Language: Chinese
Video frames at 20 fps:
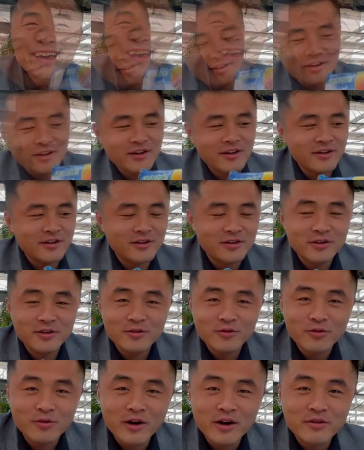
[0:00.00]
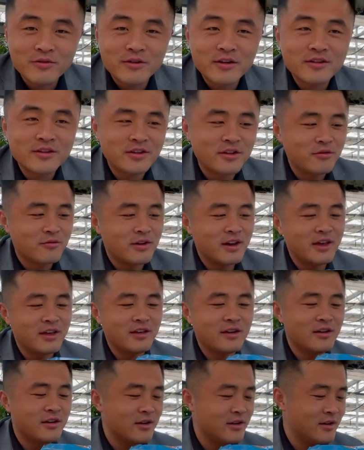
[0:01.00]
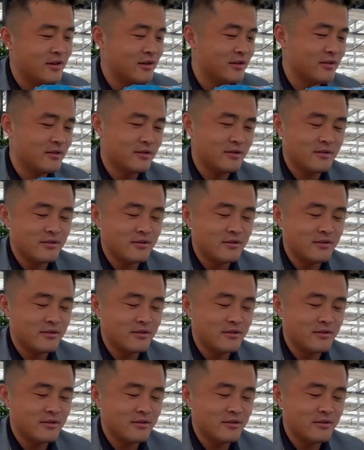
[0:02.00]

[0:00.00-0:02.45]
这个有花友呢寄过来一个